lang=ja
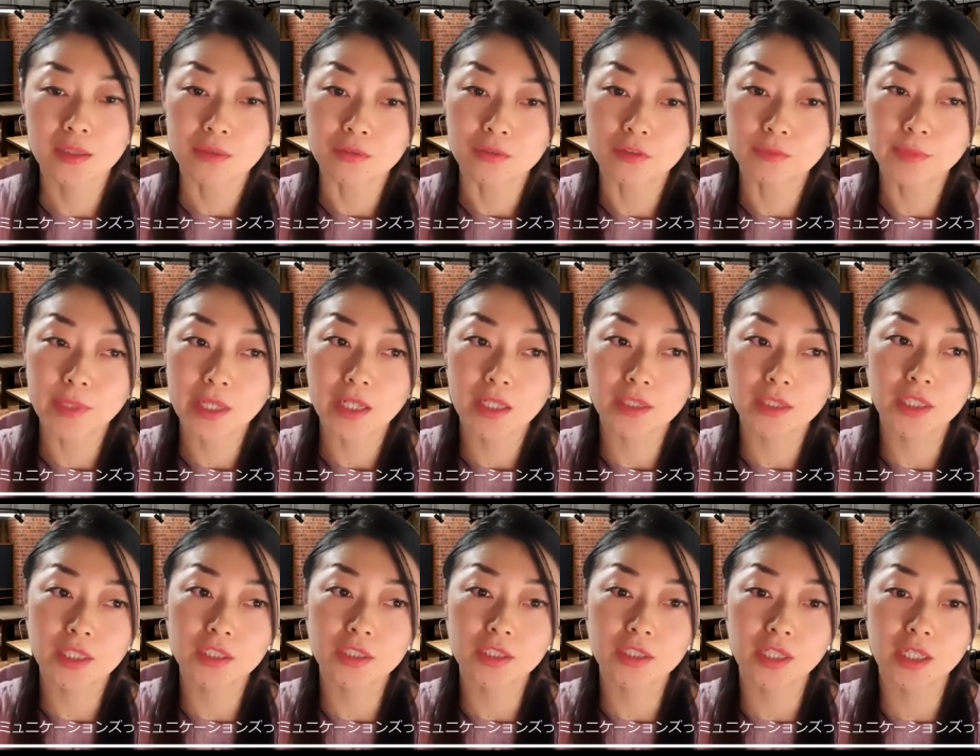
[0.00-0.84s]
梅
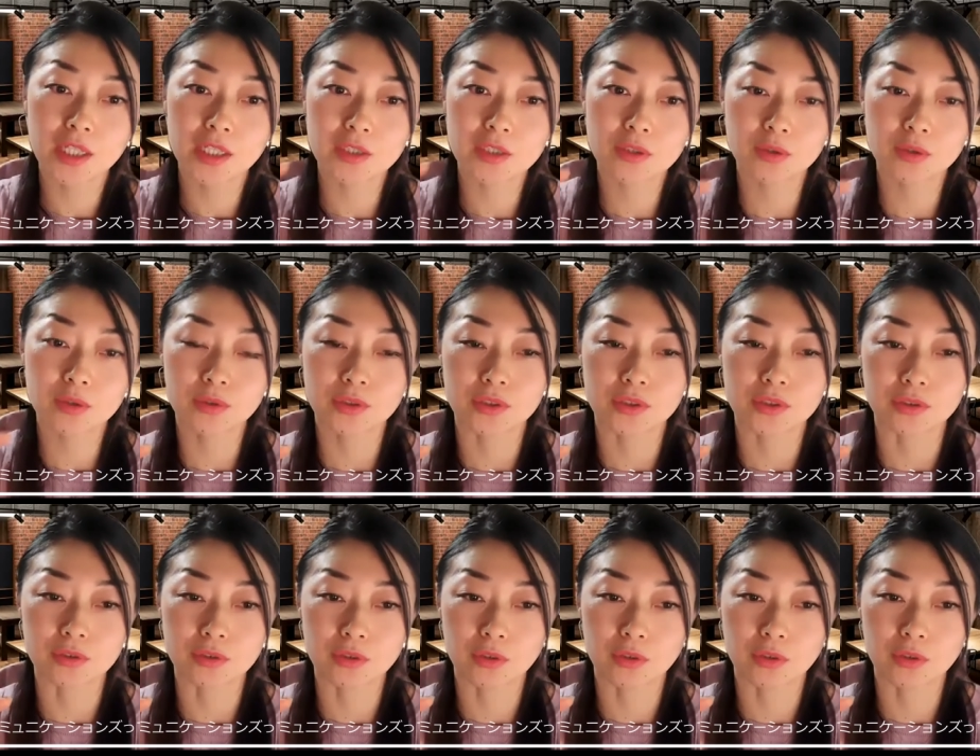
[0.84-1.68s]
花
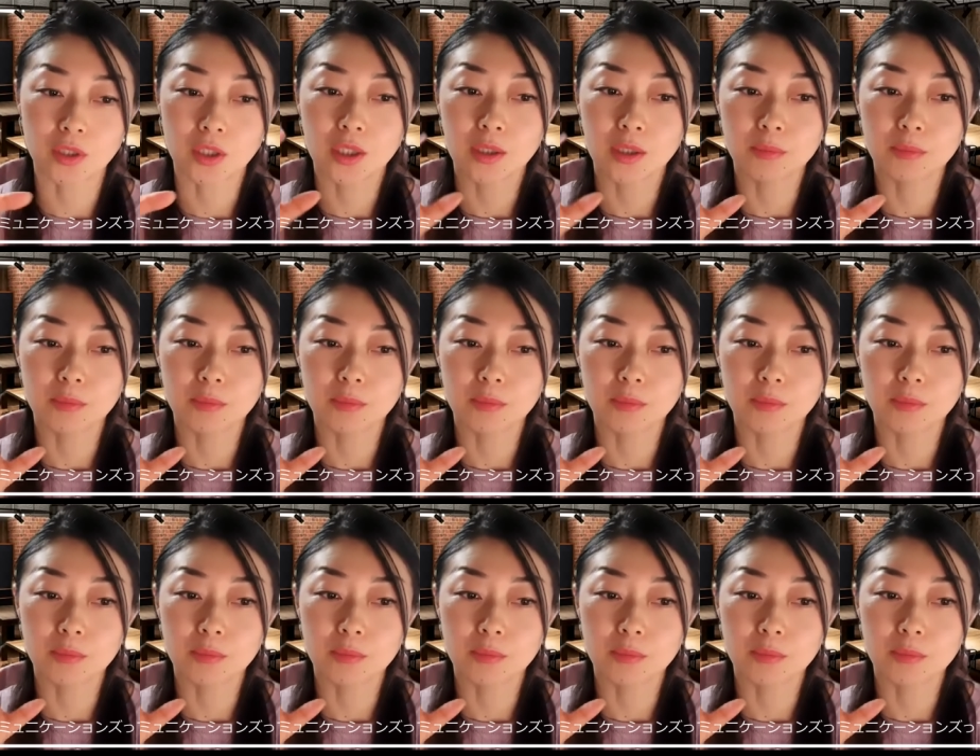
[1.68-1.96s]
リレーションズの